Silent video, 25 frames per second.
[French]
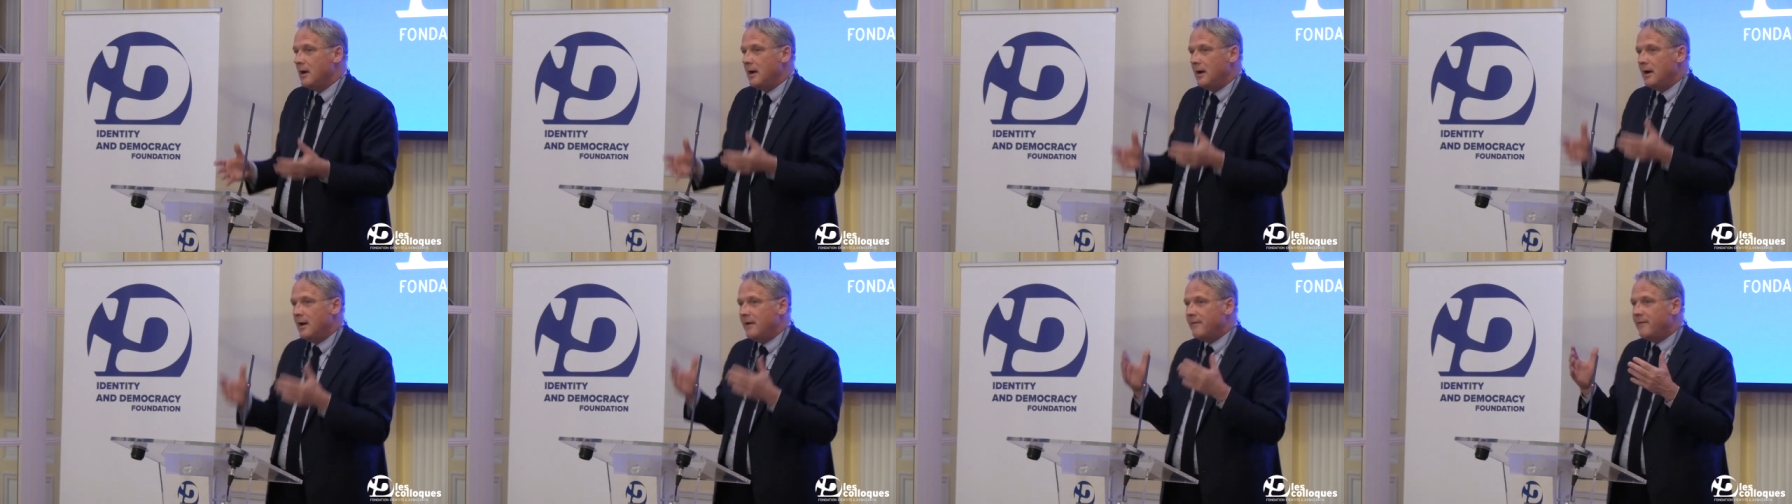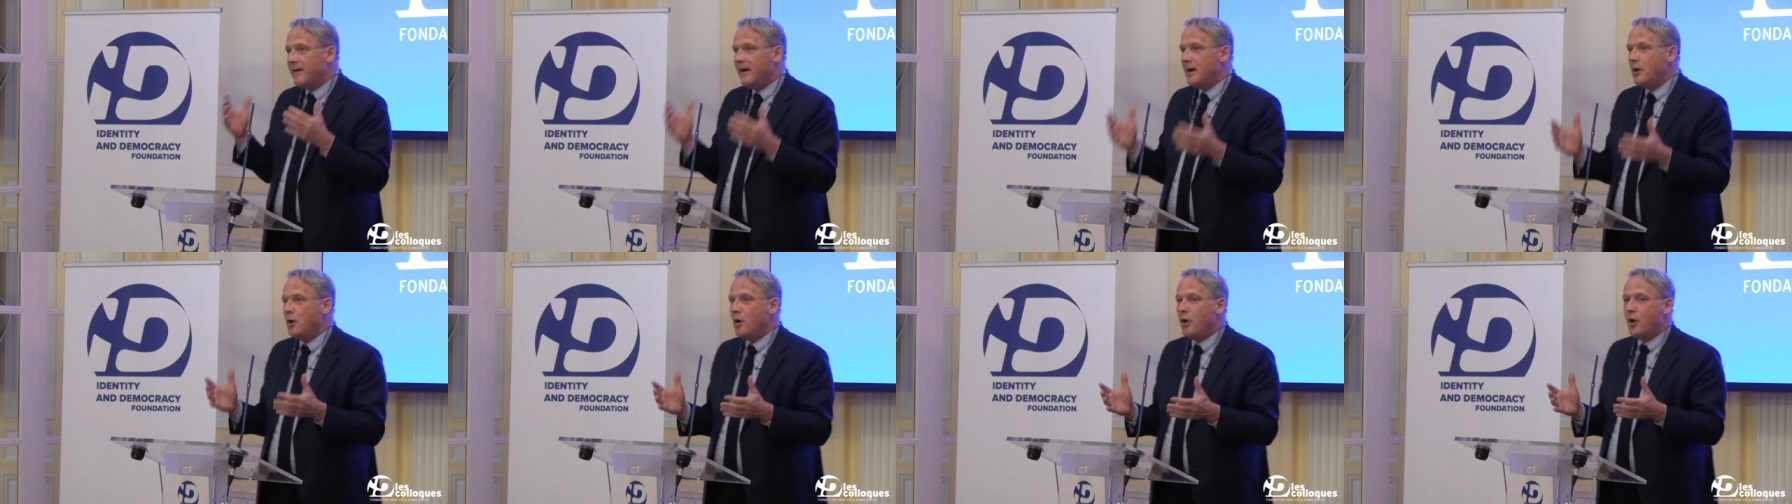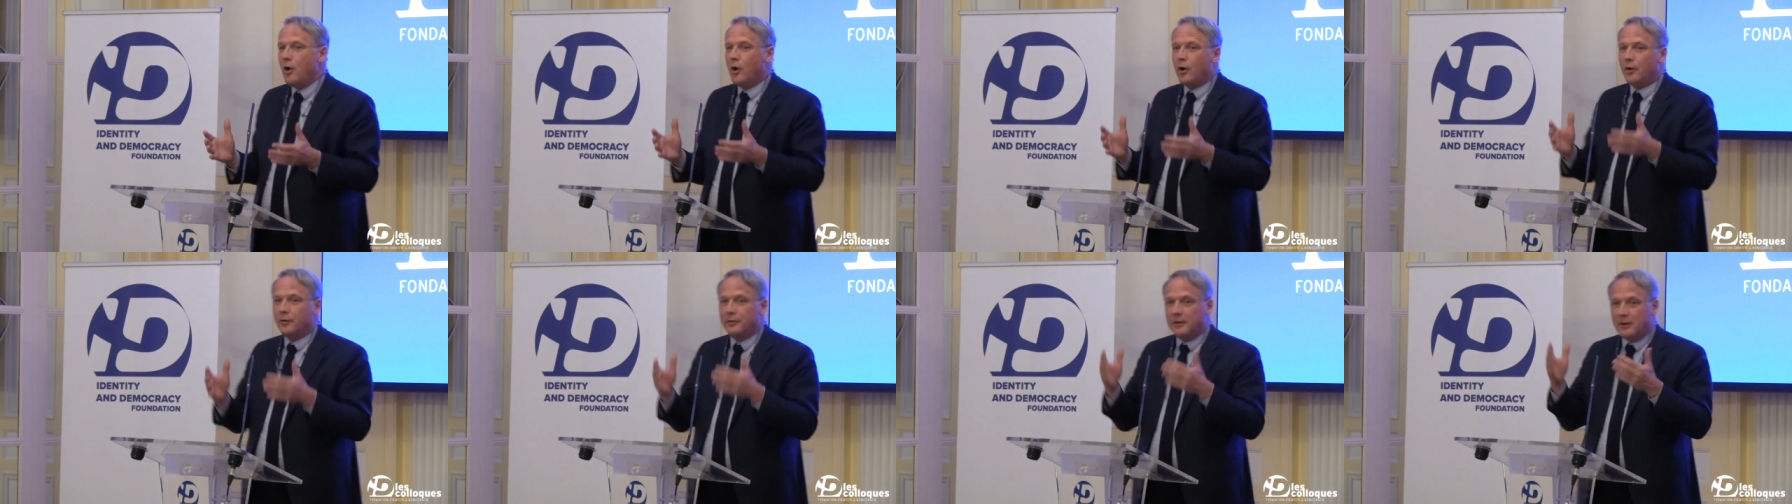les
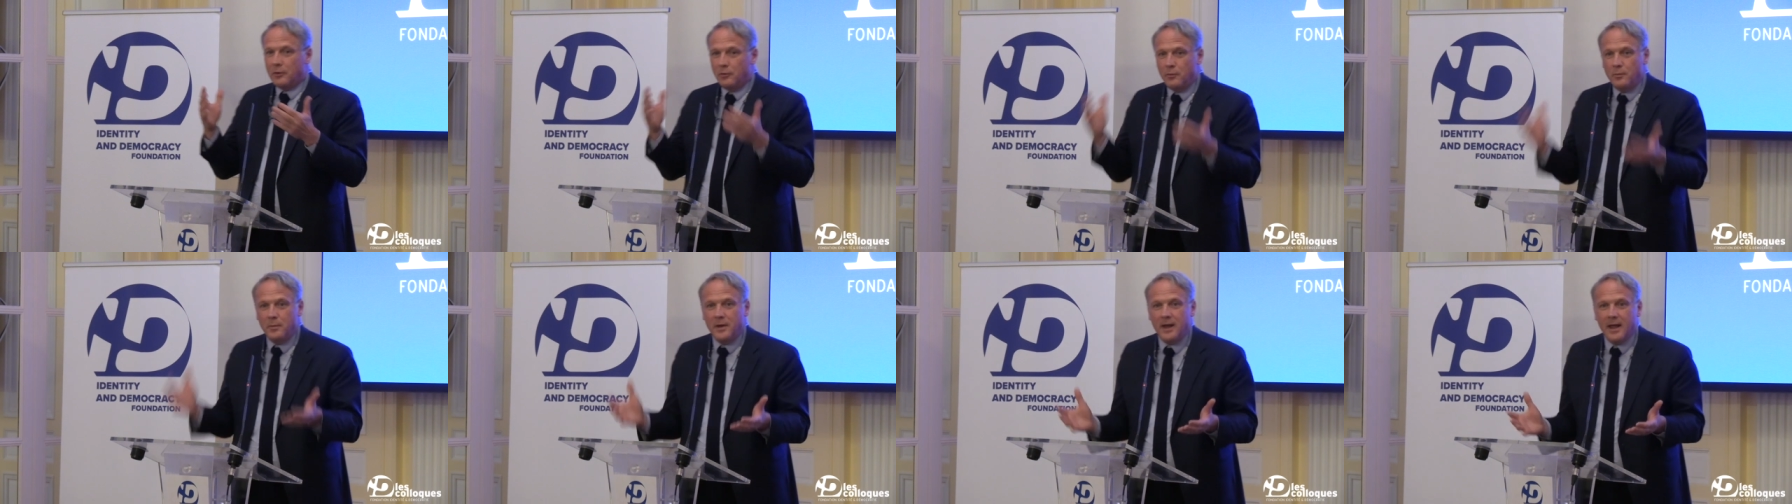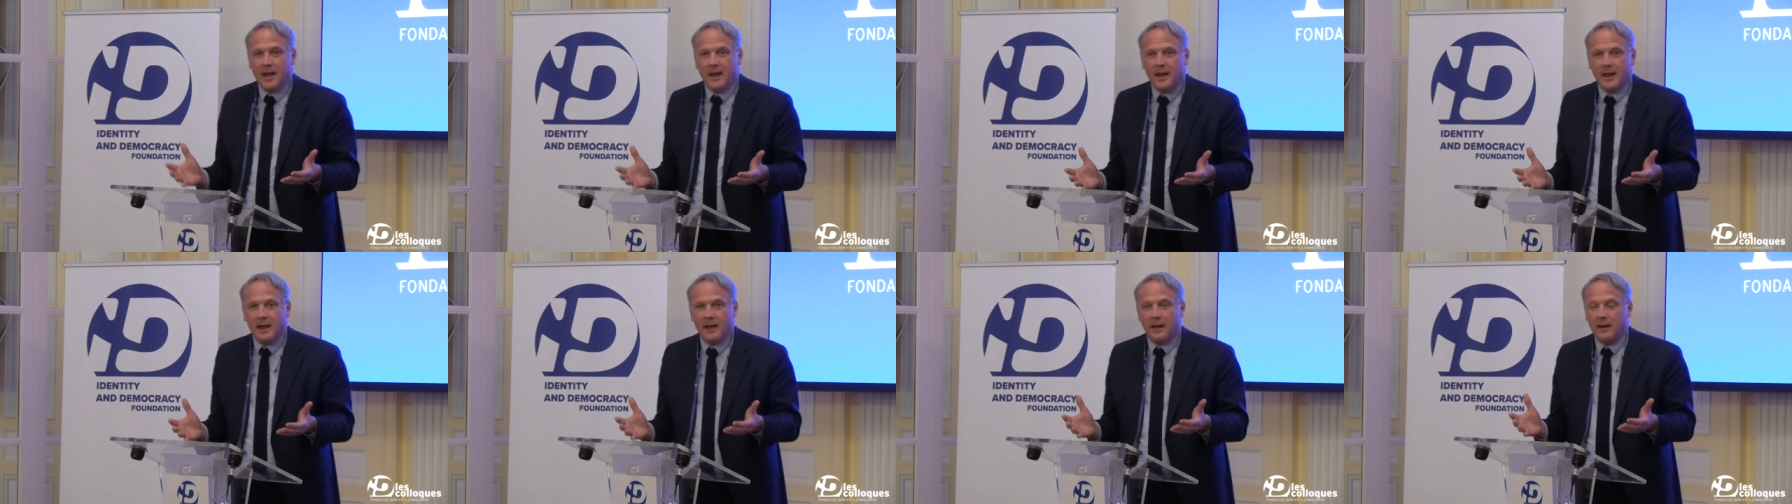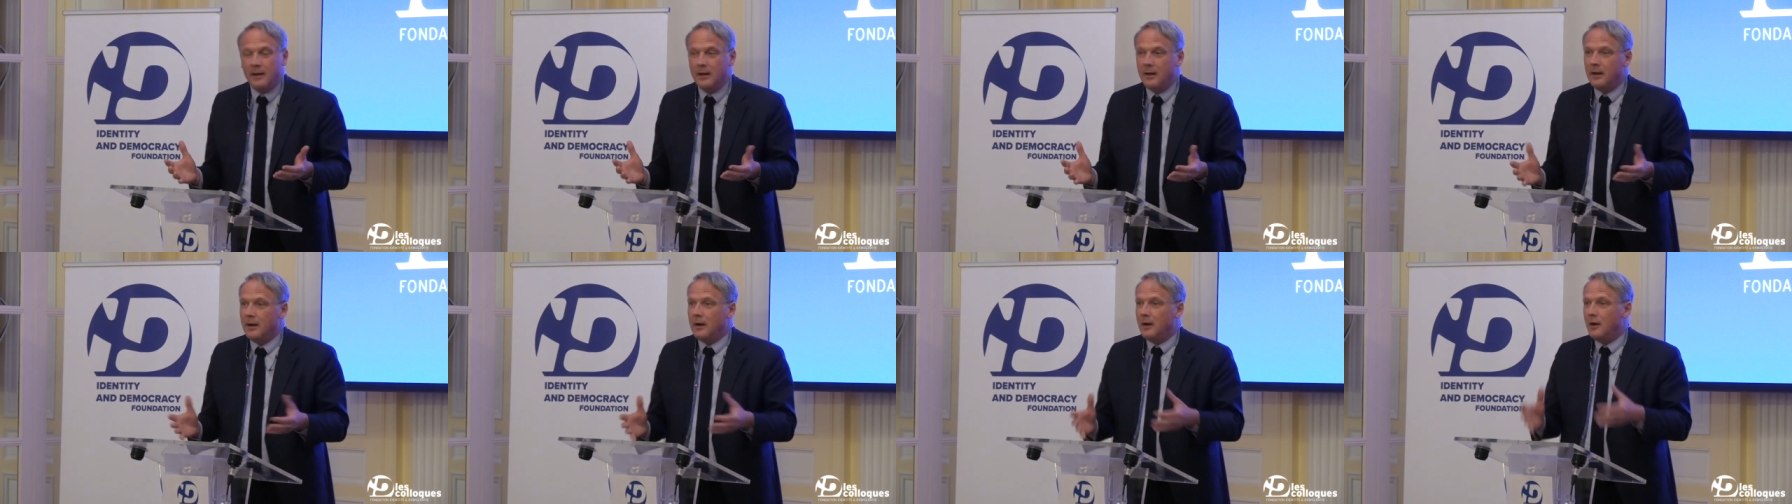valeurs des Lumières,
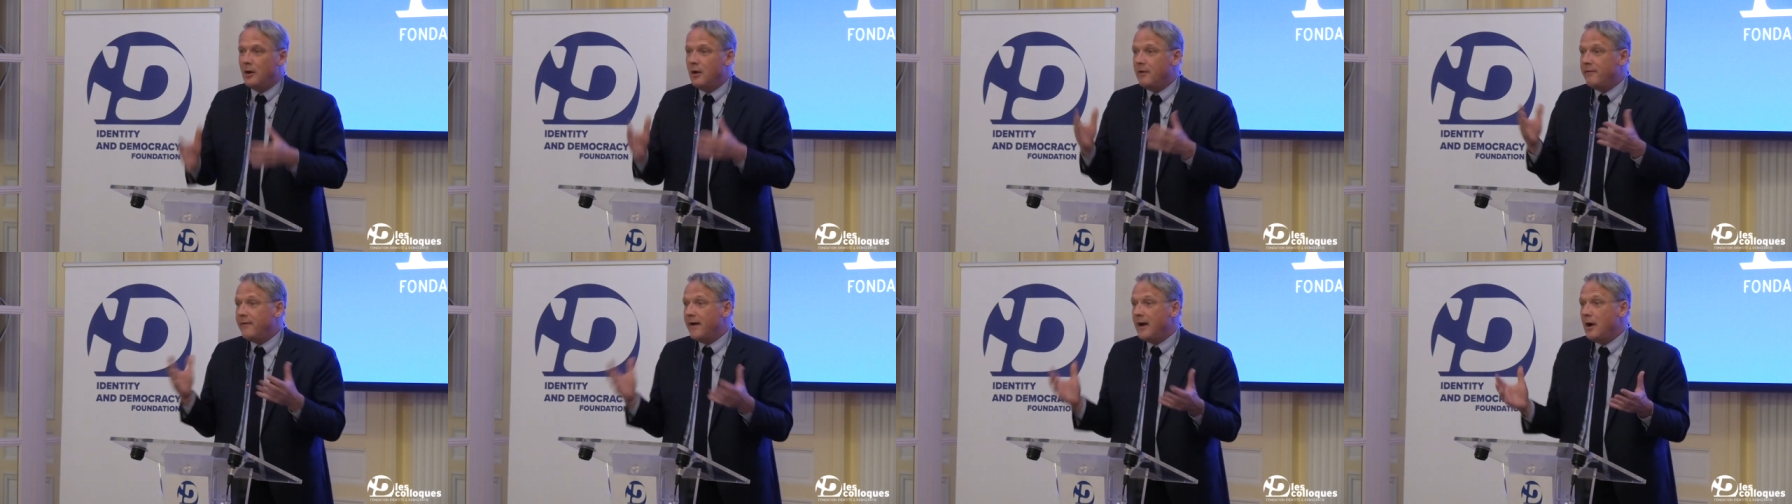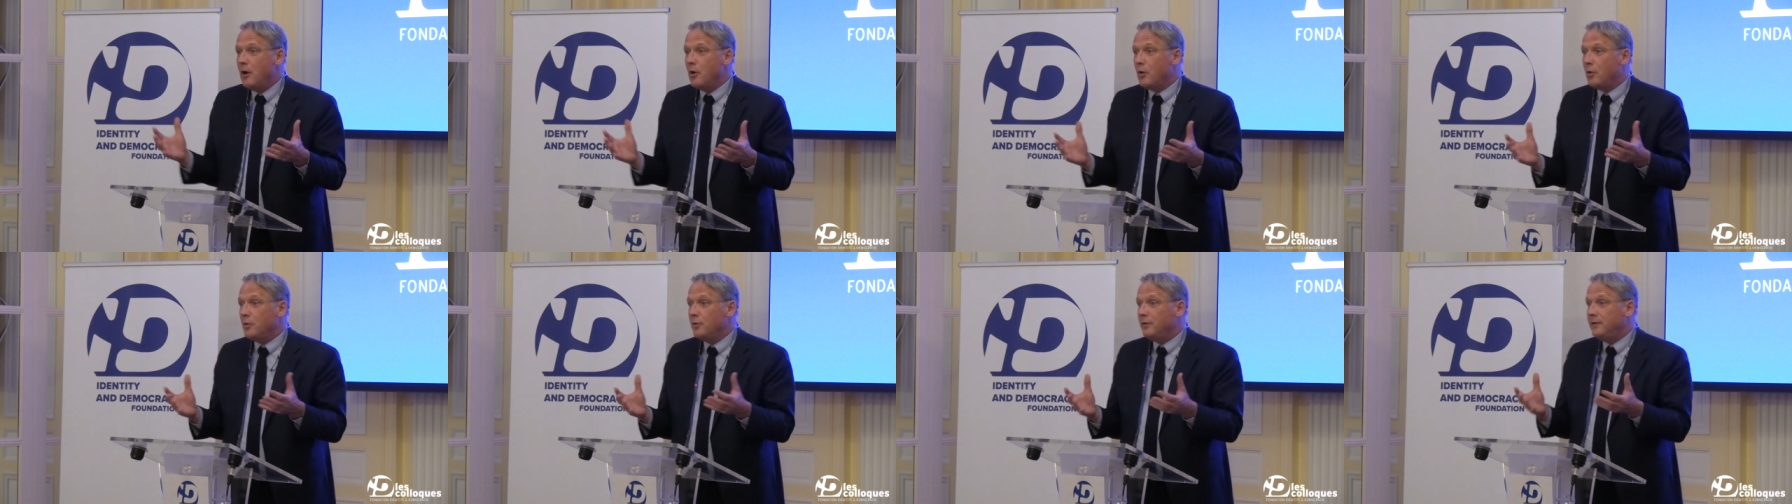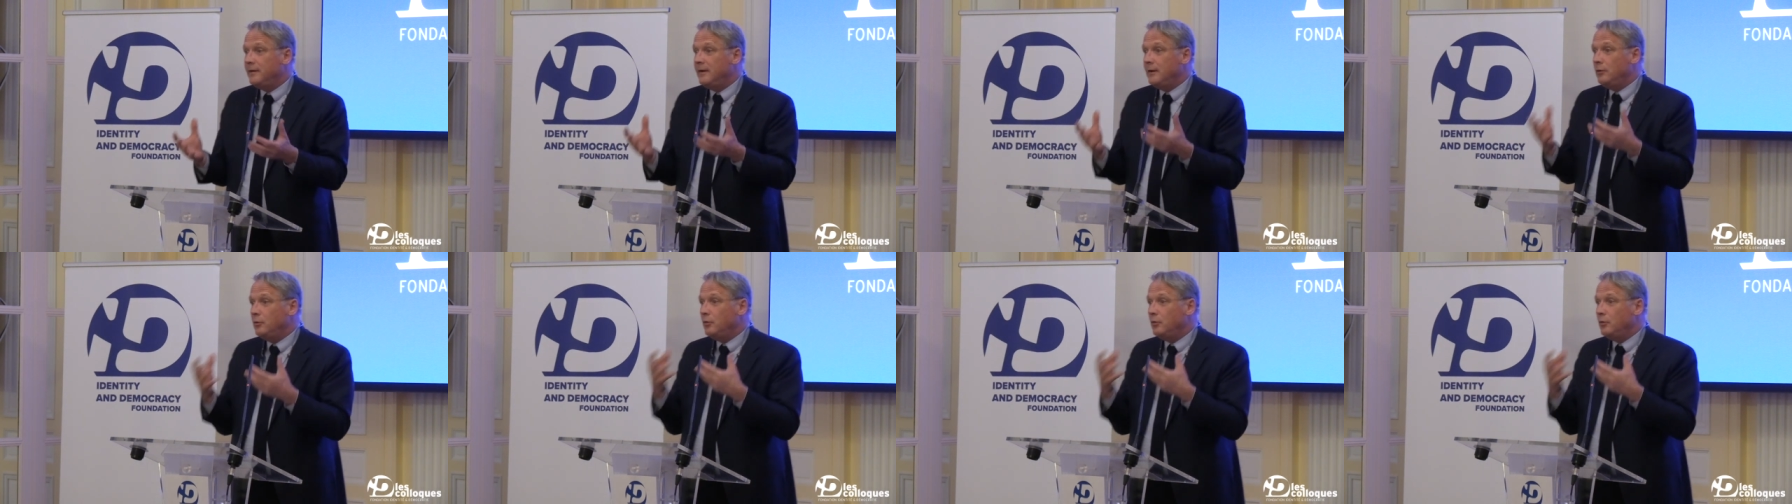les valeurs aussi